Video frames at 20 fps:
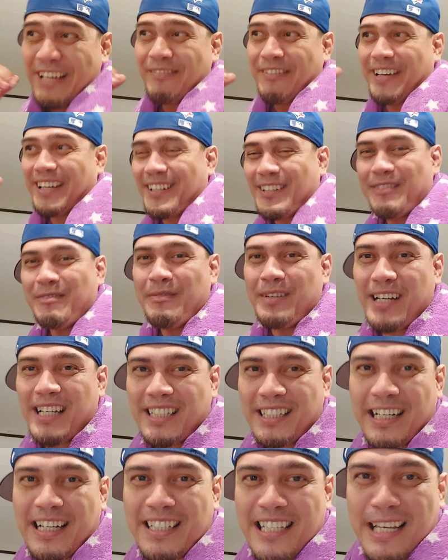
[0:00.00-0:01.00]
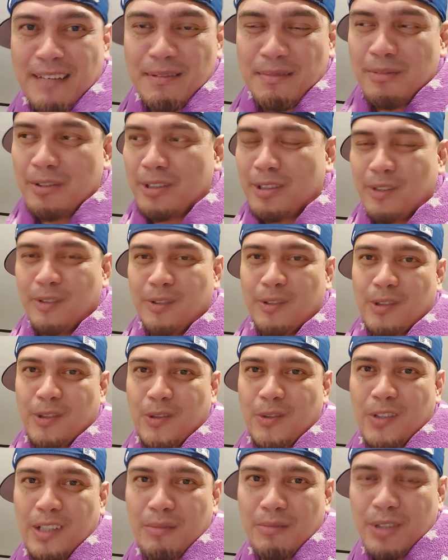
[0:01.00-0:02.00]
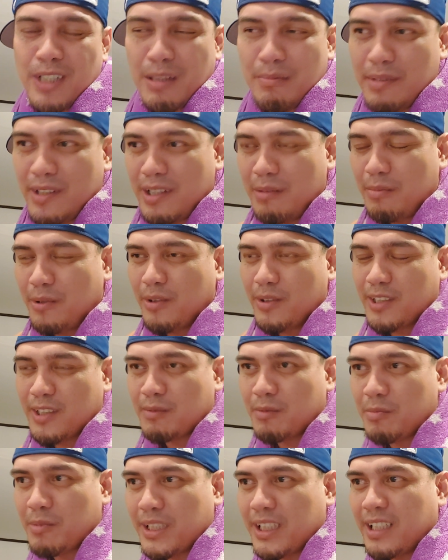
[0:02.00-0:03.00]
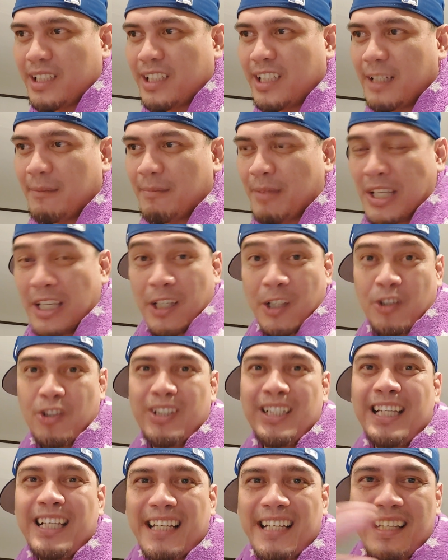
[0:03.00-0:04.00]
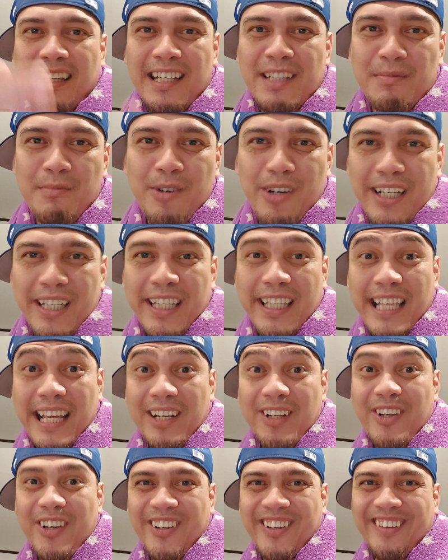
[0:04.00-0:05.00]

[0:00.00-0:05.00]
Para yung mga sinasabi mo, tinutulungan mo na binaboses mo maliliit, yun ang naging guess mo kanina, no?